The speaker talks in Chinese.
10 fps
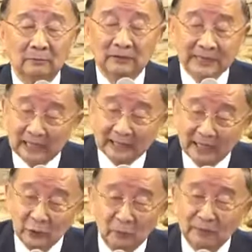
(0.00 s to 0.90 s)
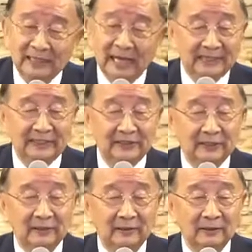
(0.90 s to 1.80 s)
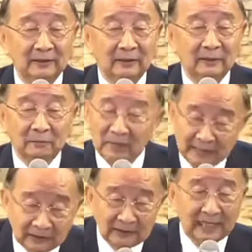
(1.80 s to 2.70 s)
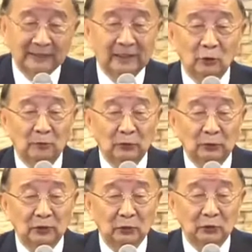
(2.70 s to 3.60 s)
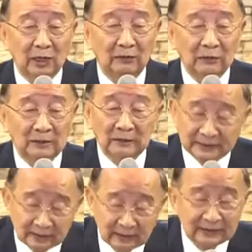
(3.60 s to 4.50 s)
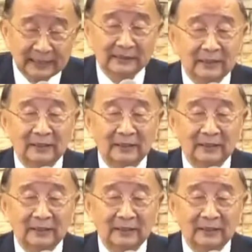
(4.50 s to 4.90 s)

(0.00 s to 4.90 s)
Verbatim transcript: 家家有本难念经，每个家庭有不同的需要。这个家庭